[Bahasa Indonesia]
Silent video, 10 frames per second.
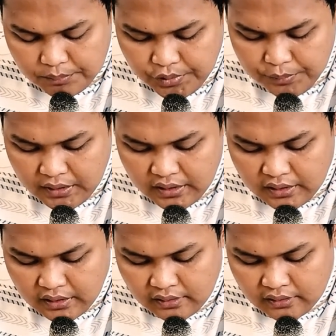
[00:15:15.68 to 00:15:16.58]
bima
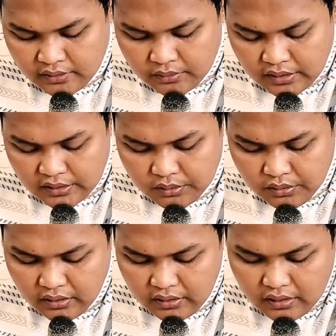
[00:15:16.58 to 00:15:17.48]
dengan
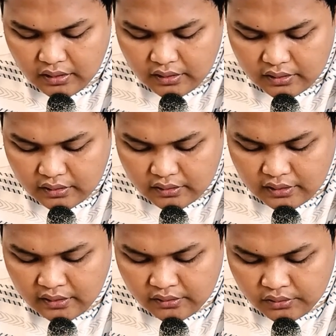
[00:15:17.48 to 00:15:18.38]
sesuatu
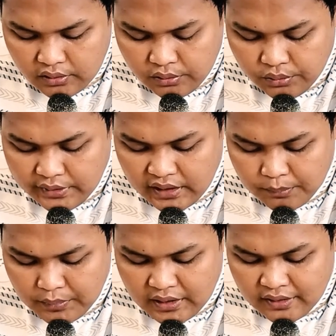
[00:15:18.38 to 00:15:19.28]
Tansohu yang
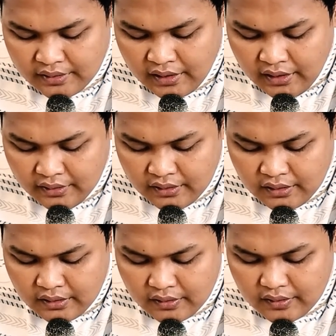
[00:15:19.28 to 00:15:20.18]

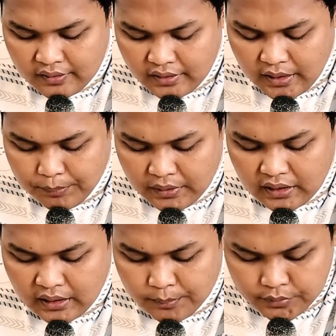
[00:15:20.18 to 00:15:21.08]
menasehati siapa
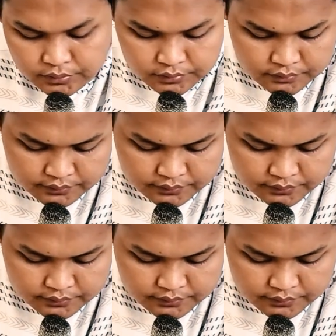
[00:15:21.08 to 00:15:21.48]
kamu?